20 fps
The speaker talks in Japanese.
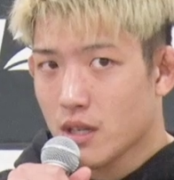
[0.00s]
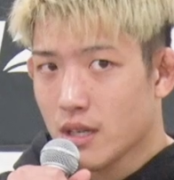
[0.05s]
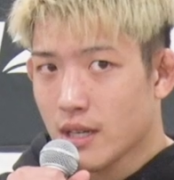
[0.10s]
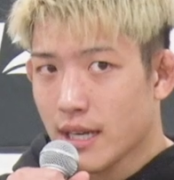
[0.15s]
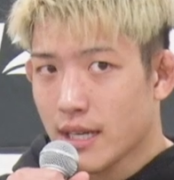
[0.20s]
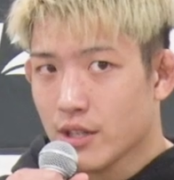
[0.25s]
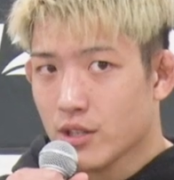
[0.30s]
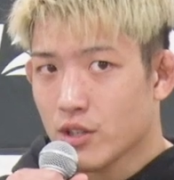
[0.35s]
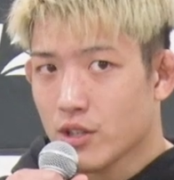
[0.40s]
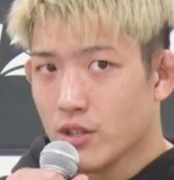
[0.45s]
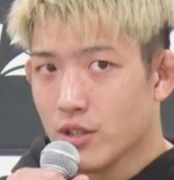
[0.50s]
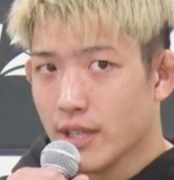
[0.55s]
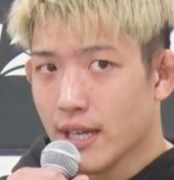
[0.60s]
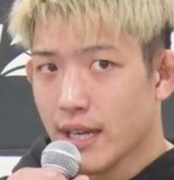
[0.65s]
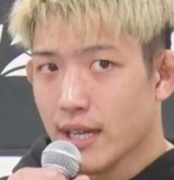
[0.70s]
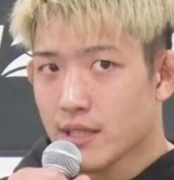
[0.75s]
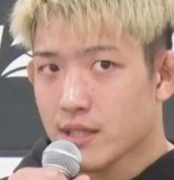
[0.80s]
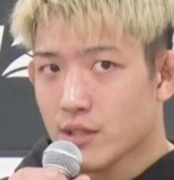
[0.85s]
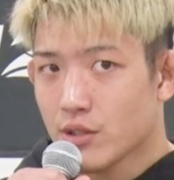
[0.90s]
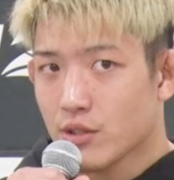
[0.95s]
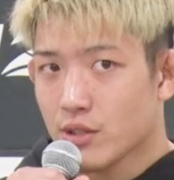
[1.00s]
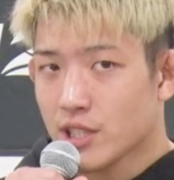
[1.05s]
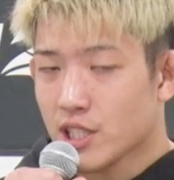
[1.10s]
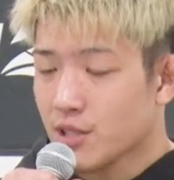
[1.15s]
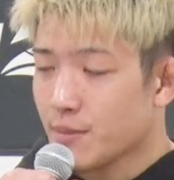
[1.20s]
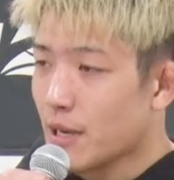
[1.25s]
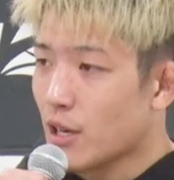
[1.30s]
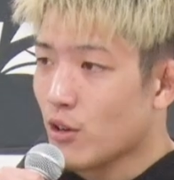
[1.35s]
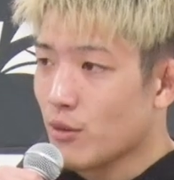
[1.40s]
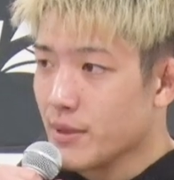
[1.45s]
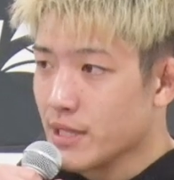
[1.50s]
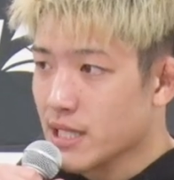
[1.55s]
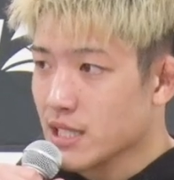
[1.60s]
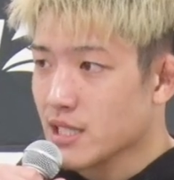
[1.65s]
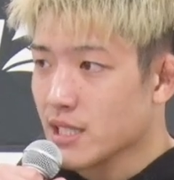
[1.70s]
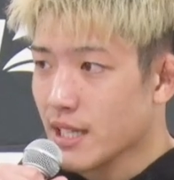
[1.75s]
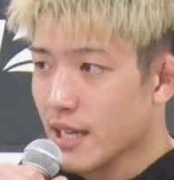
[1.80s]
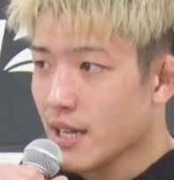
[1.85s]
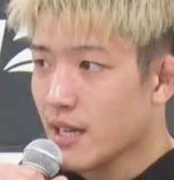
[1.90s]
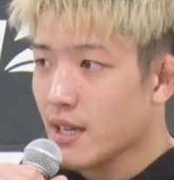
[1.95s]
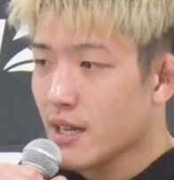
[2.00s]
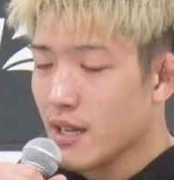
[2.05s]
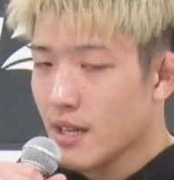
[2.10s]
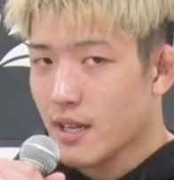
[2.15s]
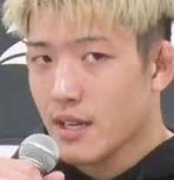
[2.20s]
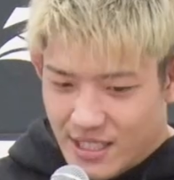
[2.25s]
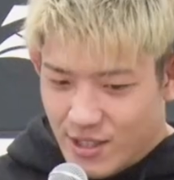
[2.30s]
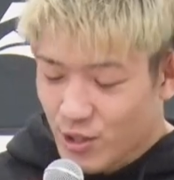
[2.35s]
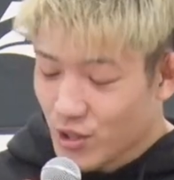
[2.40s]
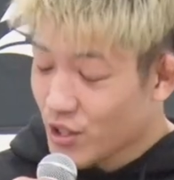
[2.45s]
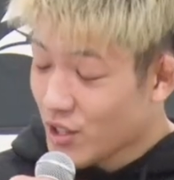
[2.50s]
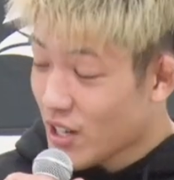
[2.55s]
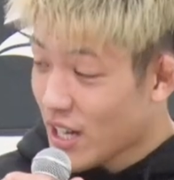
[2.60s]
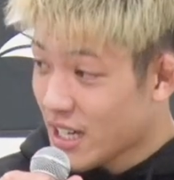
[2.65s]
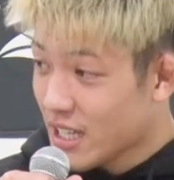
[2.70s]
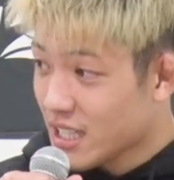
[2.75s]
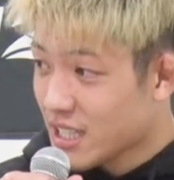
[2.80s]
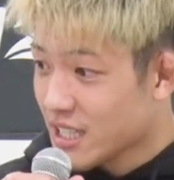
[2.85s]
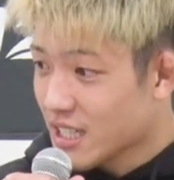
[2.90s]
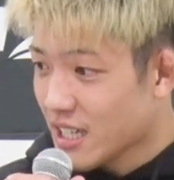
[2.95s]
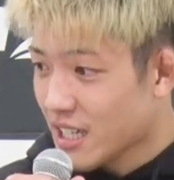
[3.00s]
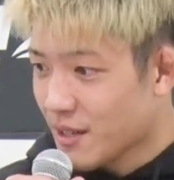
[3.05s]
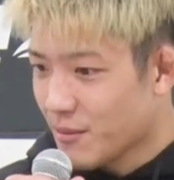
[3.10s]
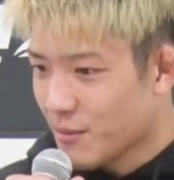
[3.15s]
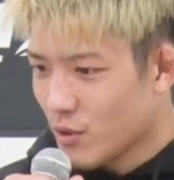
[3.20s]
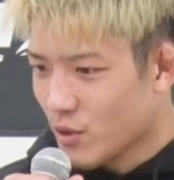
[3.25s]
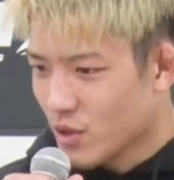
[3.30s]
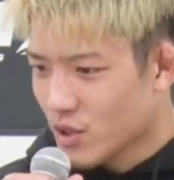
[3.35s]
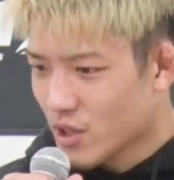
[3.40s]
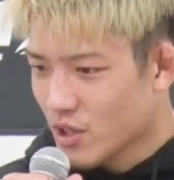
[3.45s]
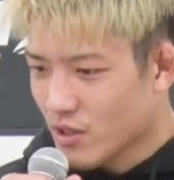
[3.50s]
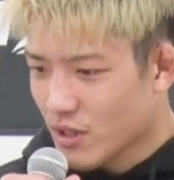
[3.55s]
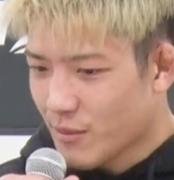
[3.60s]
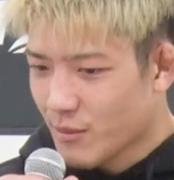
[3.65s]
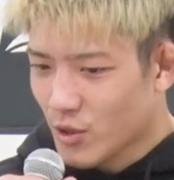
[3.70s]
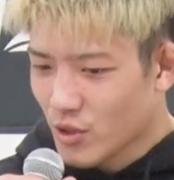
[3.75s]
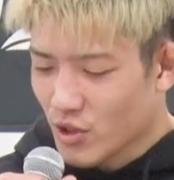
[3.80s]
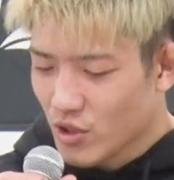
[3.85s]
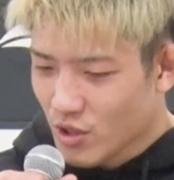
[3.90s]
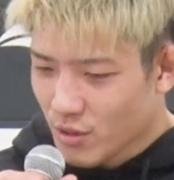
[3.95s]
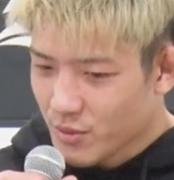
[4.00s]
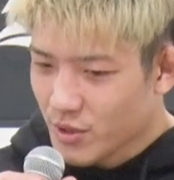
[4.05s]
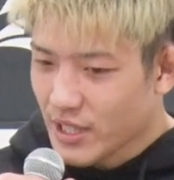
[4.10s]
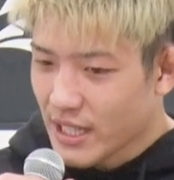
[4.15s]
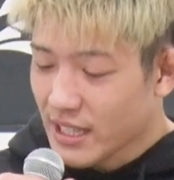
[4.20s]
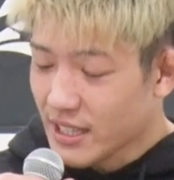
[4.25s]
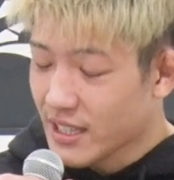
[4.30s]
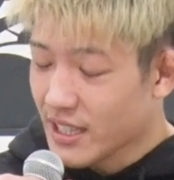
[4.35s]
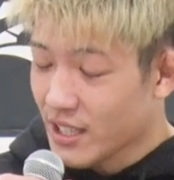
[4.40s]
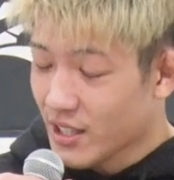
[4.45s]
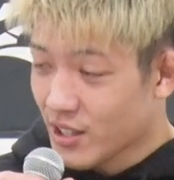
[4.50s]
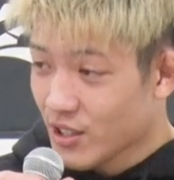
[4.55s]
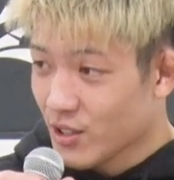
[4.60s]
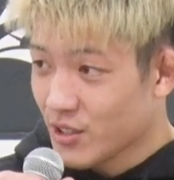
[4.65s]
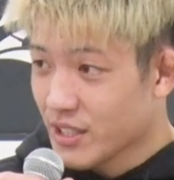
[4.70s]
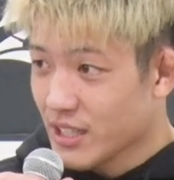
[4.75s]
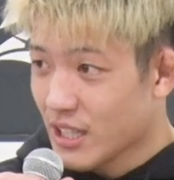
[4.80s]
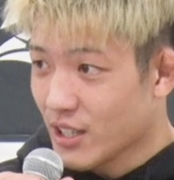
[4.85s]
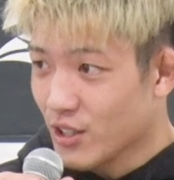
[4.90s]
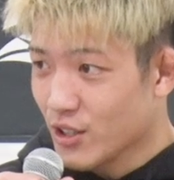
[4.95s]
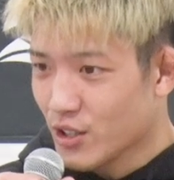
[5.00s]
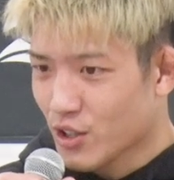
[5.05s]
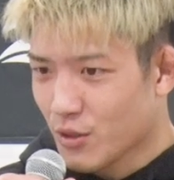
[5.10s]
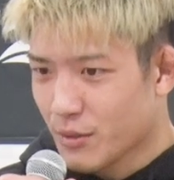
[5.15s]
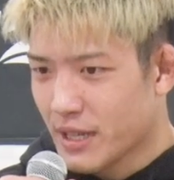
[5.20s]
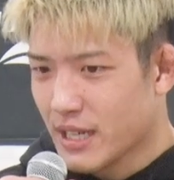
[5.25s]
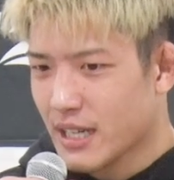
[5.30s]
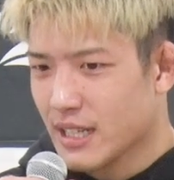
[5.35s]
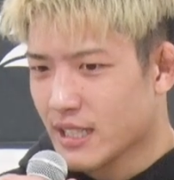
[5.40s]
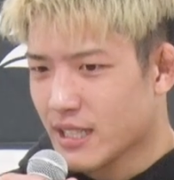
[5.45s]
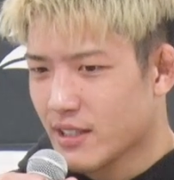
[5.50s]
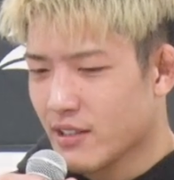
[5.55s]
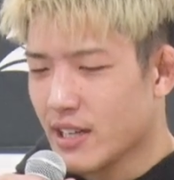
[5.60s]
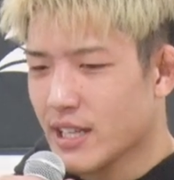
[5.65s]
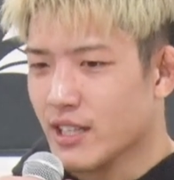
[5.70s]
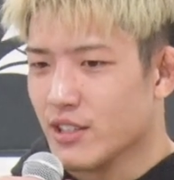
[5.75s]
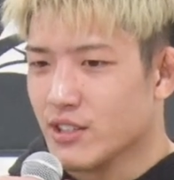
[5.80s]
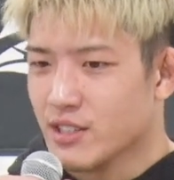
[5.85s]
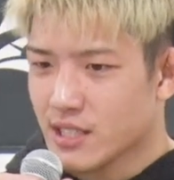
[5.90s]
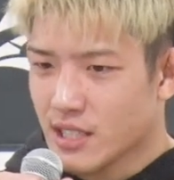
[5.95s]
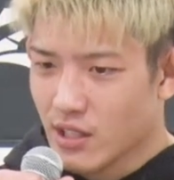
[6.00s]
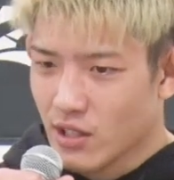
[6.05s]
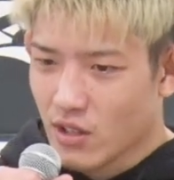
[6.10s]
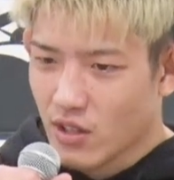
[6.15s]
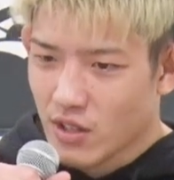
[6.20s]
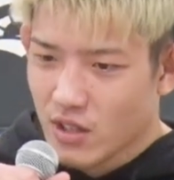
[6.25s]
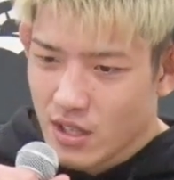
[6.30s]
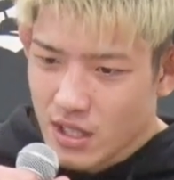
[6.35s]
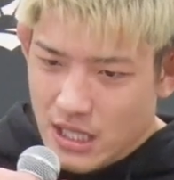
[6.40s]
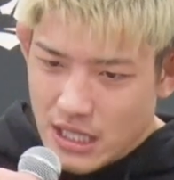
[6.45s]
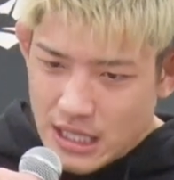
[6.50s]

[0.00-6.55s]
ライト級でその1番を目指してセコンドの兄貴からもう今日はもう飲むなってとにかく止められてはいるんですけど